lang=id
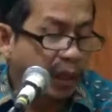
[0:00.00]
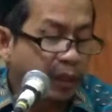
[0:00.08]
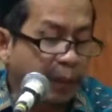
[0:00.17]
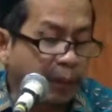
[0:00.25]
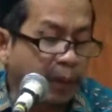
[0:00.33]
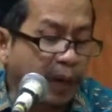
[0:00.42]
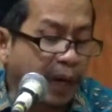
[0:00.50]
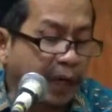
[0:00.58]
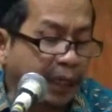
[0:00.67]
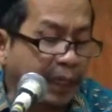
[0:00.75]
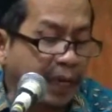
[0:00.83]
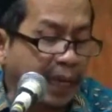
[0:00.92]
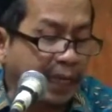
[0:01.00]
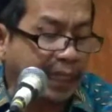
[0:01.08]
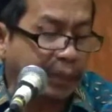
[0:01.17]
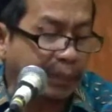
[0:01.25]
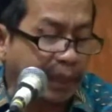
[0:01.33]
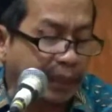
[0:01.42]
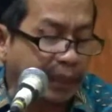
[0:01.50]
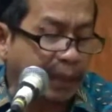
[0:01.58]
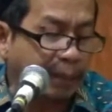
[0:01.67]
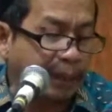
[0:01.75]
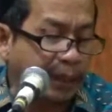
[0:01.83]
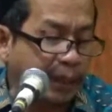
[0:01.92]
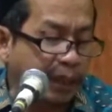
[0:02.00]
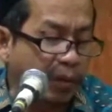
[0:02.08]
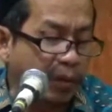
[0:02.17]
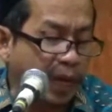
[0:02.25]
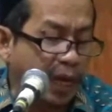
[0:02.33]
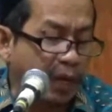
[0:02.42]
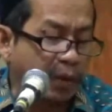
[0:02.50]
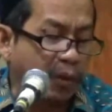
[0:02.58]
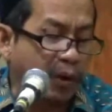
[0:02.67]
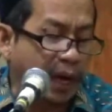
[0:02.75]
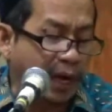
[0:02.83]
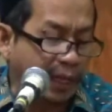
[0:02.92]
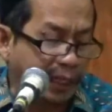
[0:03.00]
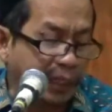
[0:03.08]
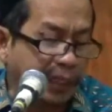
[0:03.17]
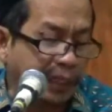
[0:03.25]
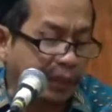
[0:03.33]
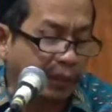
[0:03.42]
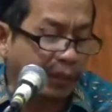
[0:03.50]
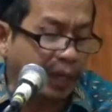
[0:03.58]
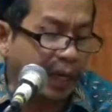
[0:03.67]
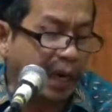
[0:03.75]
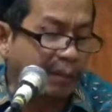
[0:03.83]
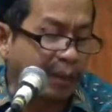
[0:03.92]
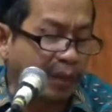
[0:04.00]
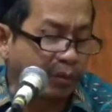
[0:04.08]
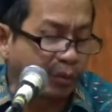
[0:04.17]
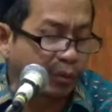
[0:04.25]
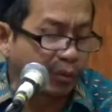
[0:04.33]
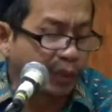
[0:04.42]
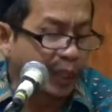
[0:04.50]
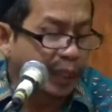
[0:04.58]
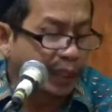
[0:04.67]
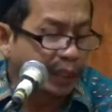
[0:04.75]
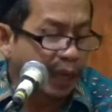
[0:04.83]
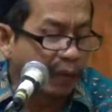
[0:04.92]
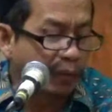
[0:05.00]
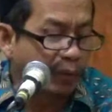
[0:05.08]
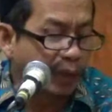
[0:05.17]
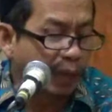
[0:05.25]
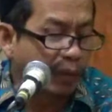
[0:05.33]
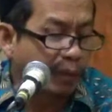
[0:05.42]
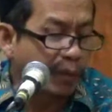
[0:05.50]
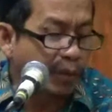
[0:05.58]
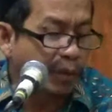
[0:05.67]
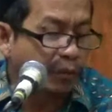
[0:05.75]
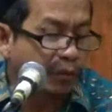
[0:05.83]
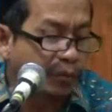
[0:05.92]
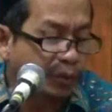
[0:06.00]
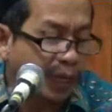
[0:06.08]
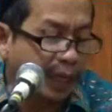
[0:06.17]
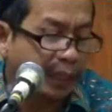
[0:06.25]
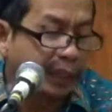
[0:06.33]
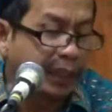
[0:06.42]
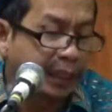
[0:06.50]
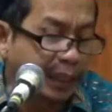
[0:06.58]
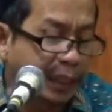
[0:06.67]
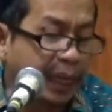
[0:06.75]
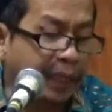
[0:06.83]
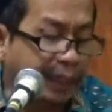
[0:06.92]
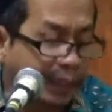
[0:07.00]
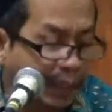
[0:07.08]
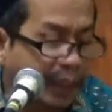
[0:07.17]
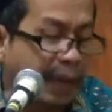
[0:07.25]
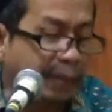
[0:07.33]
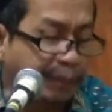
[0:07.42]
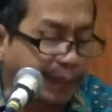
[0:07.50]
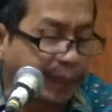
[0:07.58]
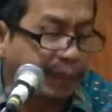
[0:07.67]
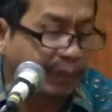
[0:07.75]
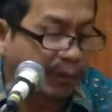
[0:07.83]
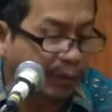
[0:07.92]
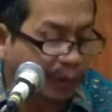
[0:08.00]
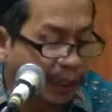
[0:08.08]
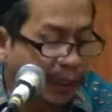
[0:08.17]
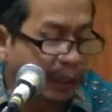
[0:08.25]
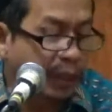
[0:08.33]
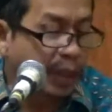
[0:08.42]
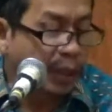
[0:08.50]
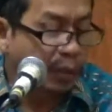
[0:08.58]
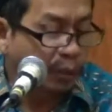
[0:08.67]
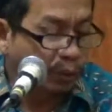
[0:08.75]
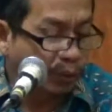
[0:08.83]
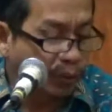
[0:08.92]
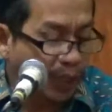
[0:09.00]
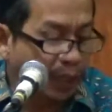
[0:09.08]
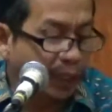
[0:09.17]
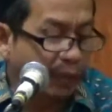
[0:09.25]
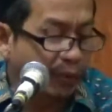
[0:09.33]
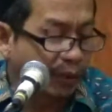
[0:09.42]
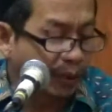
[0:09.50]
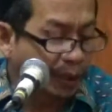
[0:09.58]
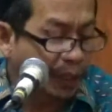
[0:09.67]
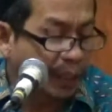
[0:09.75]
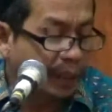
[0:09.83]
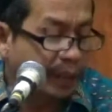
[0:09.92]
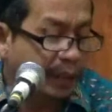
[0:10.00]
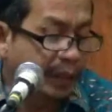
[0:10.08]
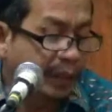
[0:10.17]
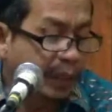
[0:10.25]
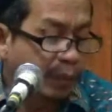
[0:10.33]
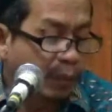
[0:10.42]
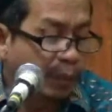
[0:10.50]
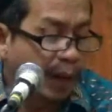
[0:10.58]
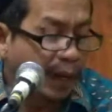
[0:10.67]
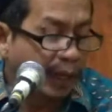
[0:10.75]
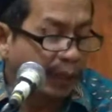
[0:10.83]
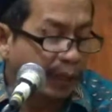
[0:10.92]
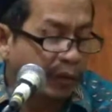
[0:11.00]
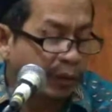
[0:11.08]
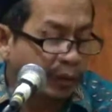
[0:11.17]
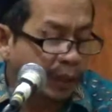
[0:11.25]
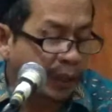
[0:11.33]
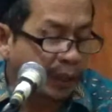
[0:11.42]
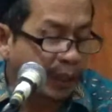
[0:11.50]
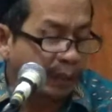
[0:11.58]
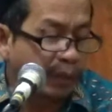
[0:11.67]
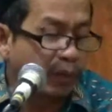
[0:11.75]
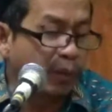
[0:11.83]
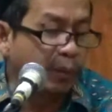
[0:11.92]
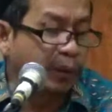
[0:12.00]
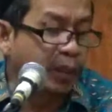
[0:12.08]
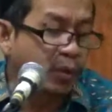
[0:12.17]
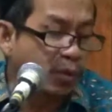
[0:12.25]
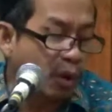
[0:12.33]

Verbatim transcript: tapi walakin lanas mak tetapi nih orang ake kita kalamar rusuli ing dawuh-dawuh para utusan nggih enten nabi gih wonten. Utusan gih wonten, mubalik gih wonten, tapi kula mboten